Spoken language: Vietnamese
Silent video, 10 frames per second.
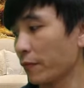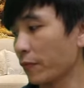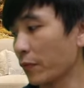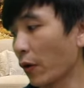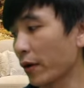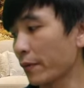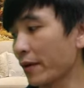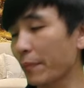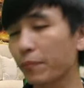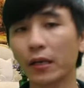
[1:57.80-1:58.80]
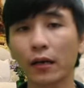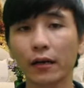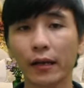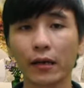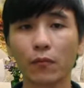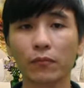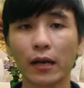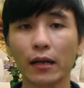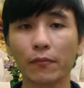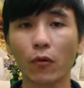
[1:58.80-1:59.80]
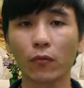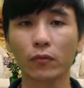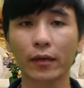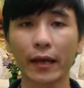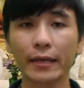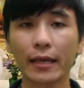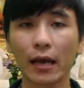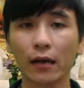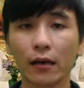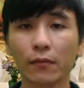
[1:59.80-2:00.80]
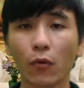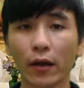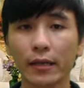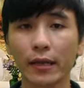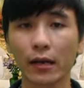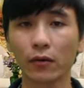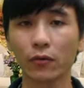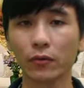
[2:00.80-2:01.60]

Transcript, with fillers: nói cái nắp lưng này không đã là một cây vàng hơn một cây vàng rồi